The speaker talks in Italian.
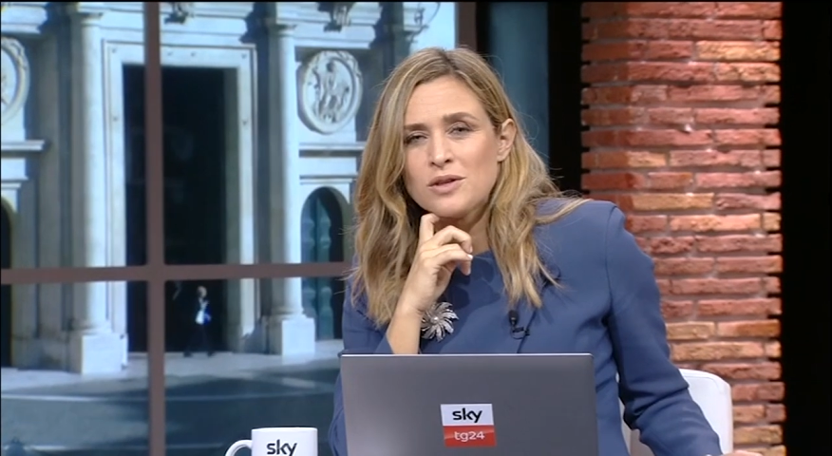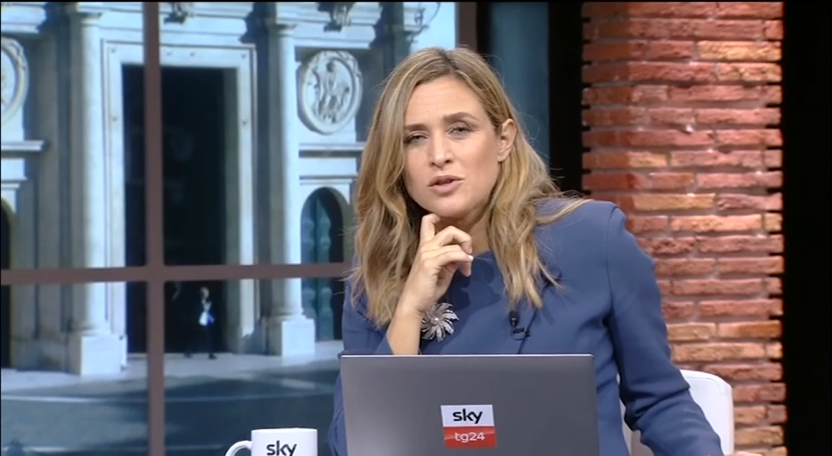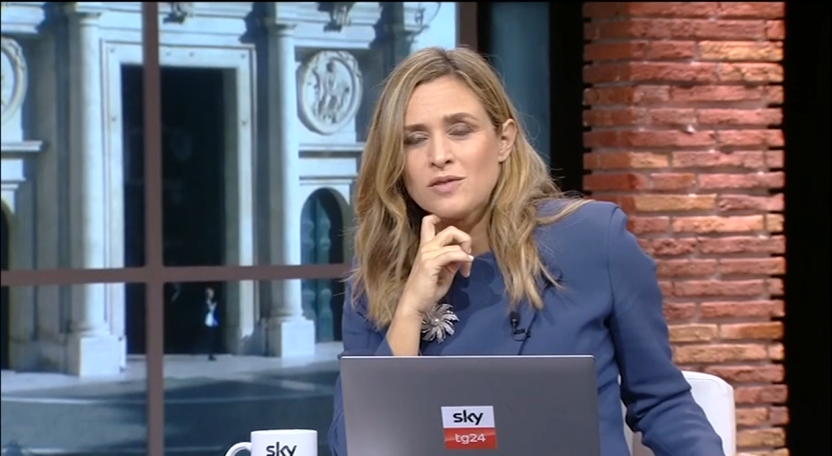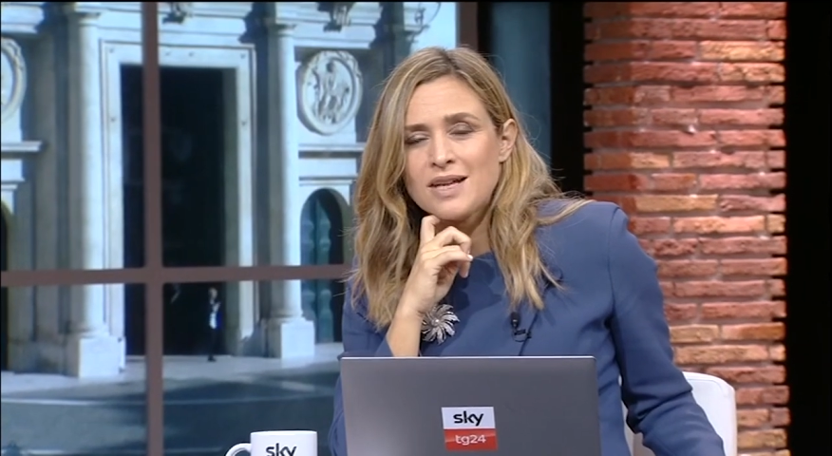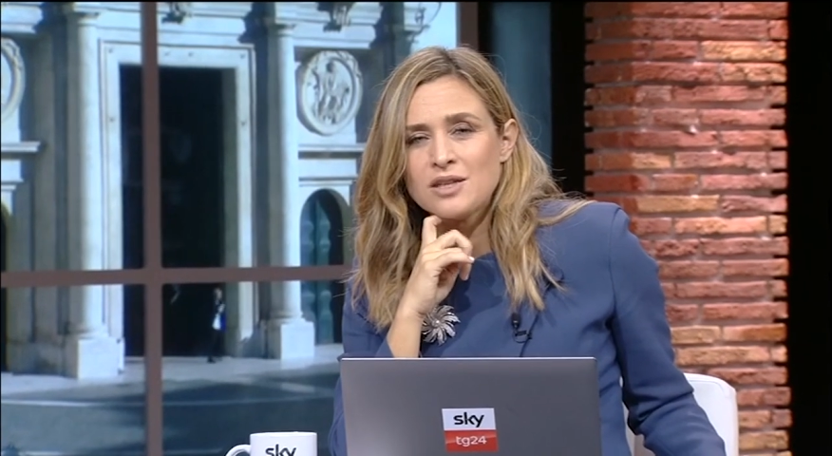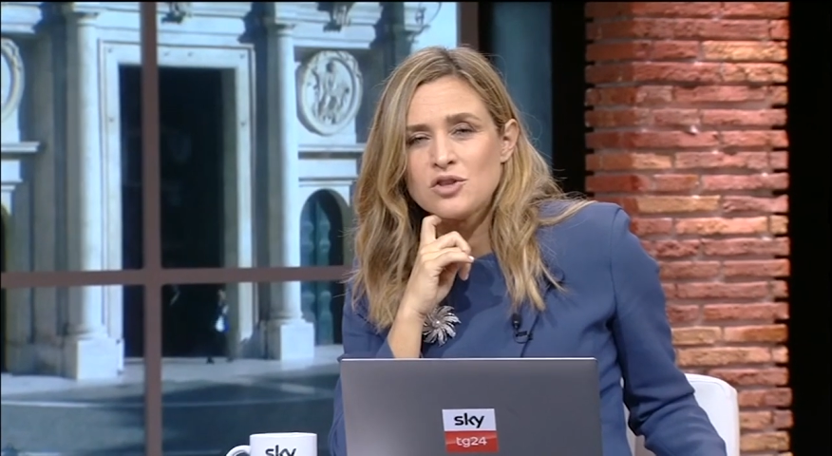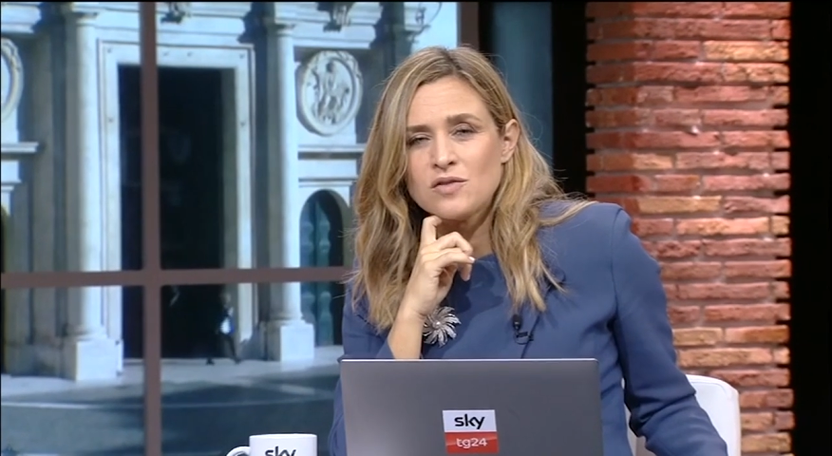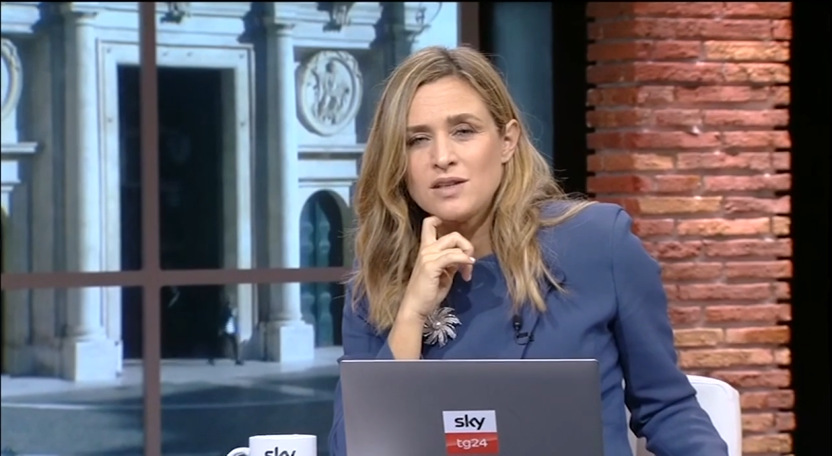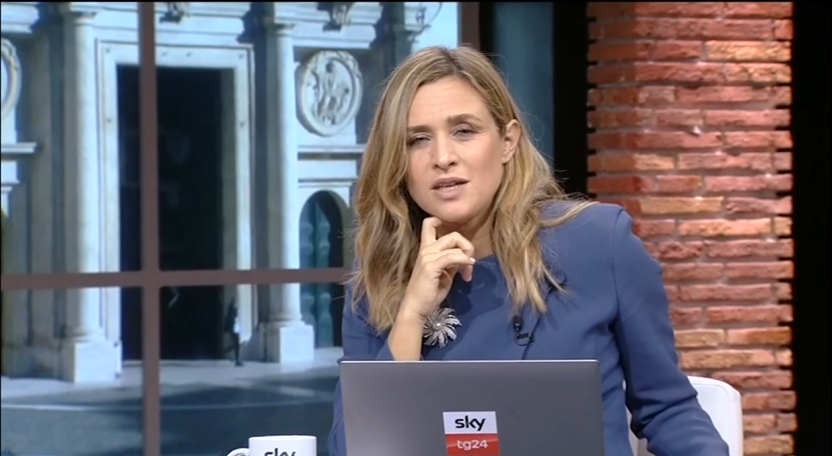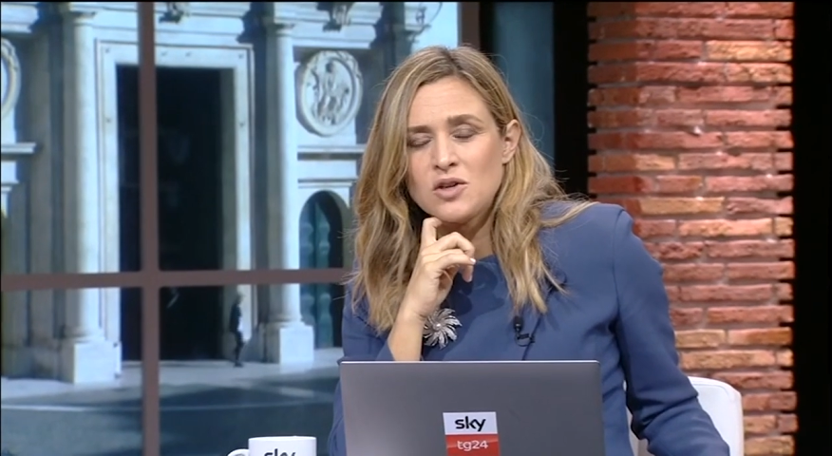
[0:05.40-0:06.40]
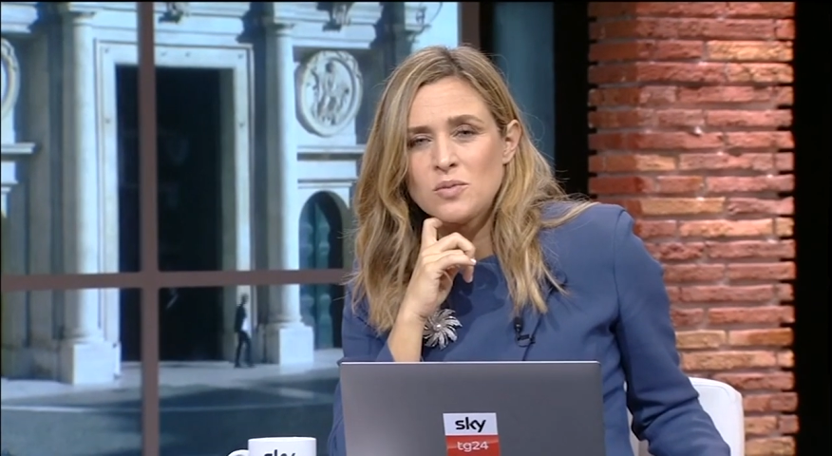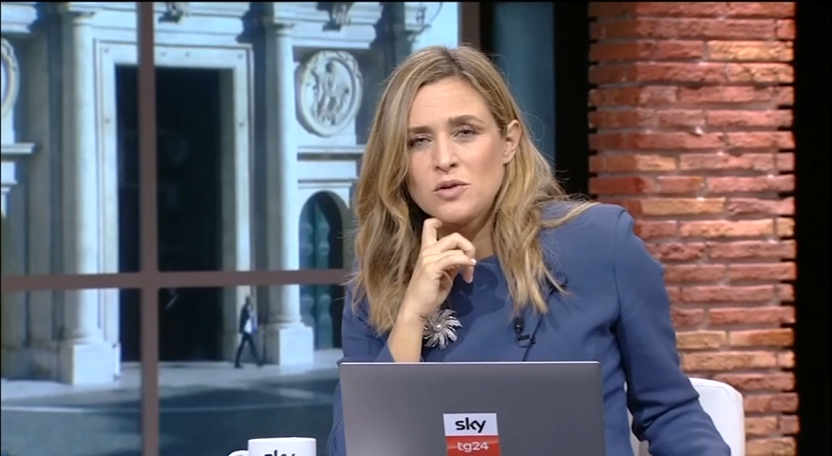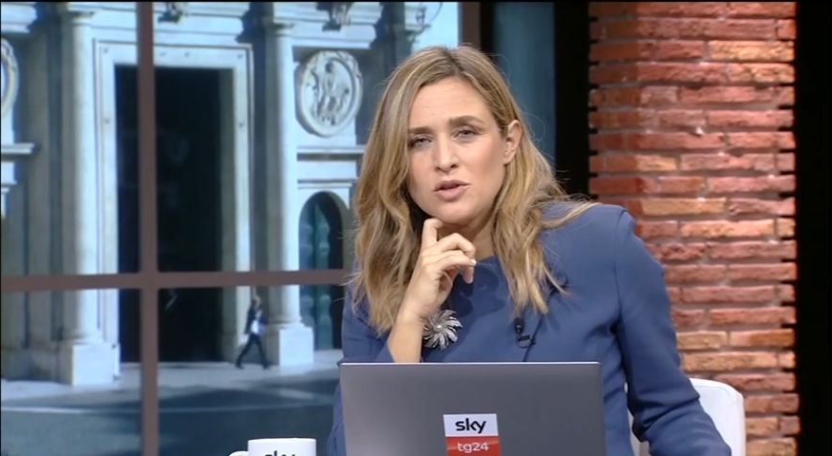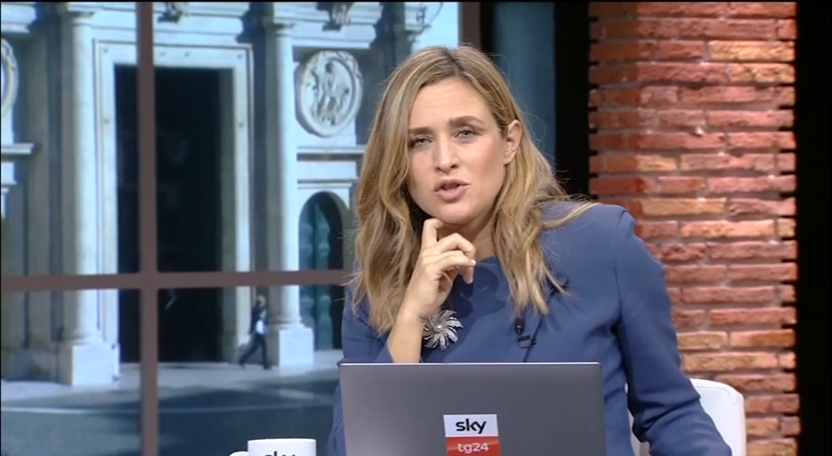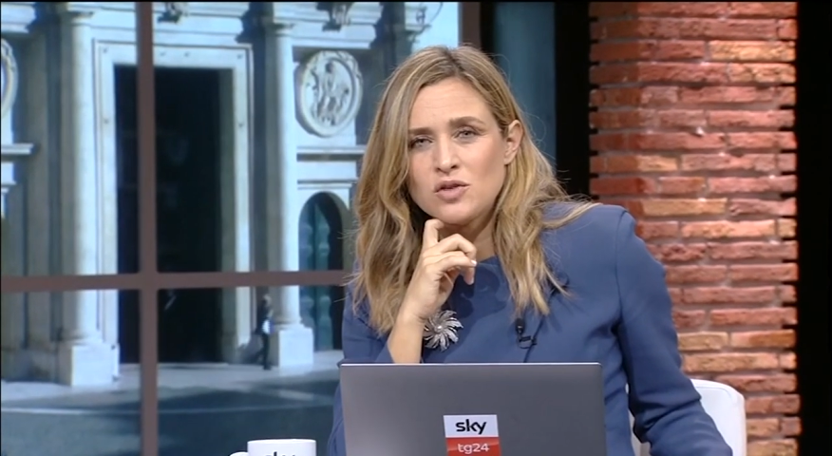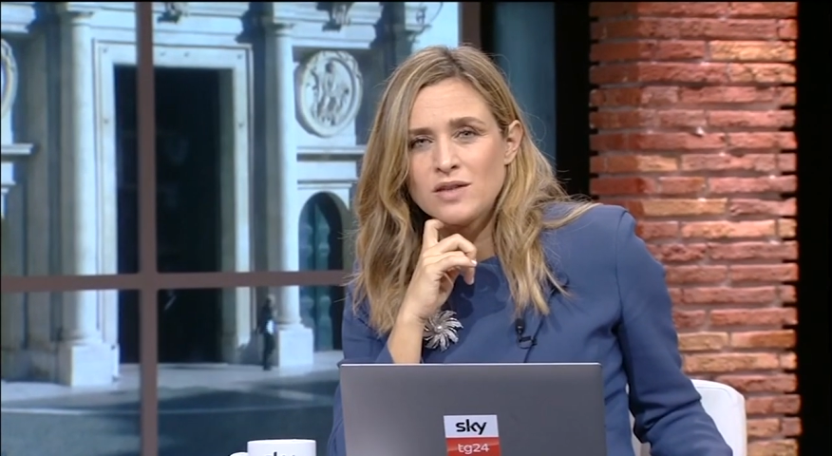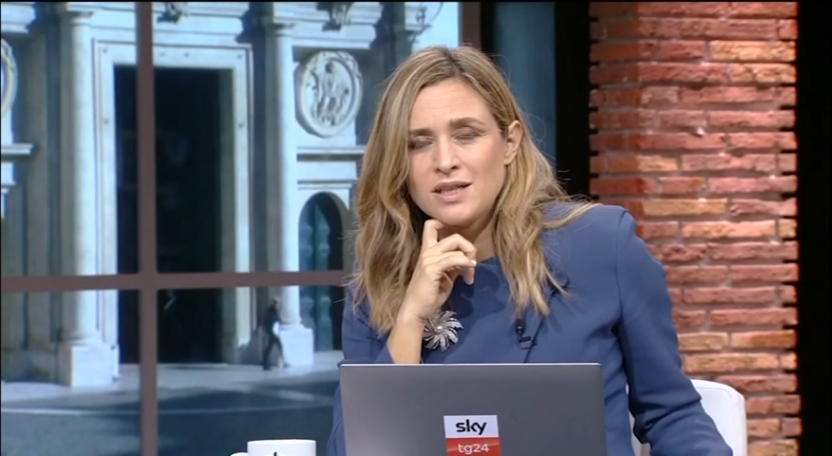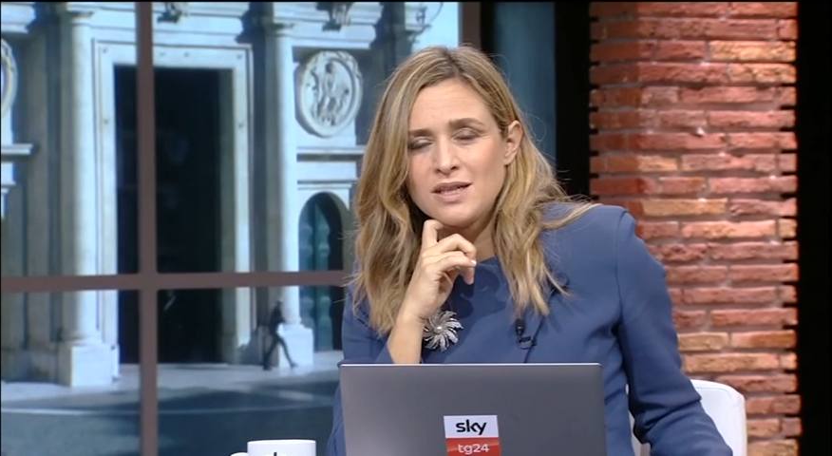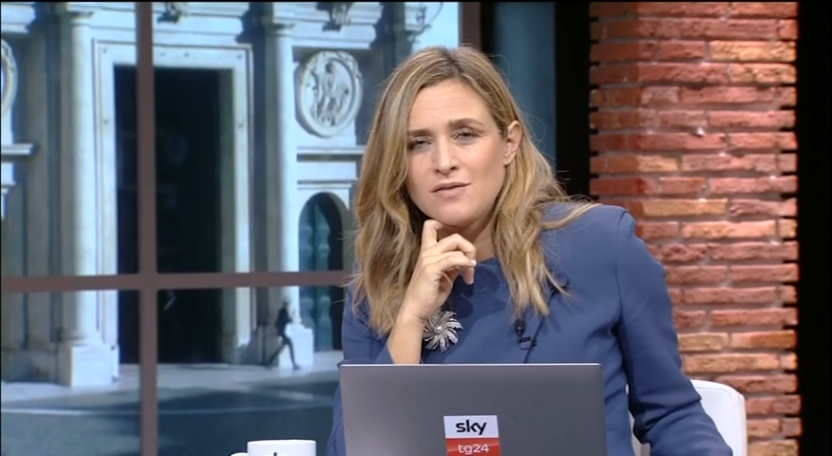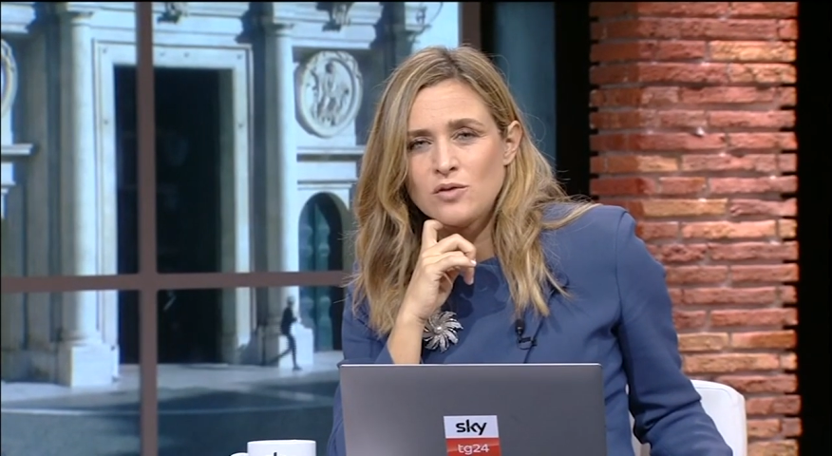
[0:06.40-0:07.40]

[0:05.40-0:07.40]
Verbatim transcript: bentrovati. È giovedì e come ogni giovedì